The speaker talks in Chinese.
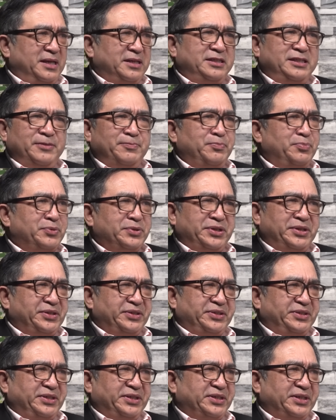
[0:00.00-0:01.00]
也经不起
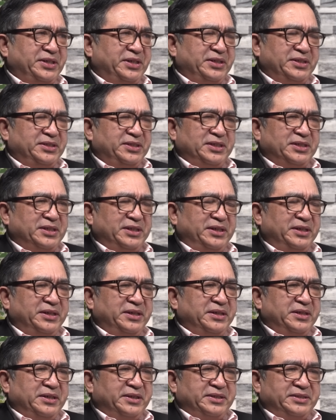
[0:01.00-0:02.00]
几个几个
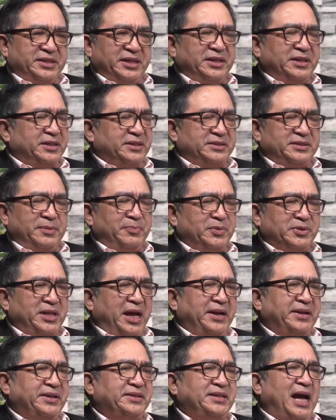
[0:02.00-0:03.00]
这样的这么
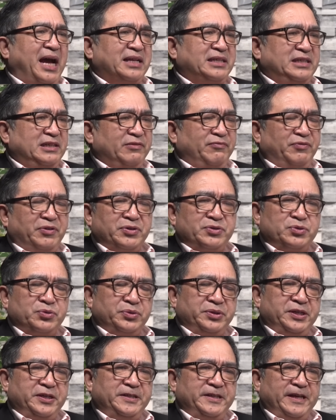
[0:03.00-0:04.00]
大的打击，封锁
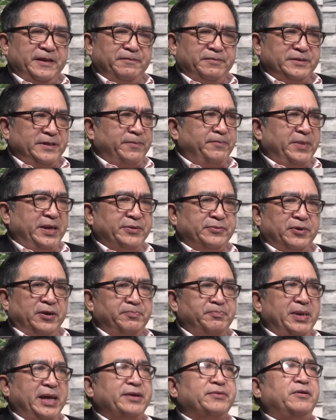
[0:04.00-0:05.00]
印尼，不像美国，
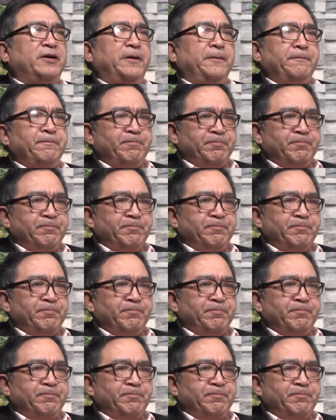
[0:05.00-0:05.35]
美国。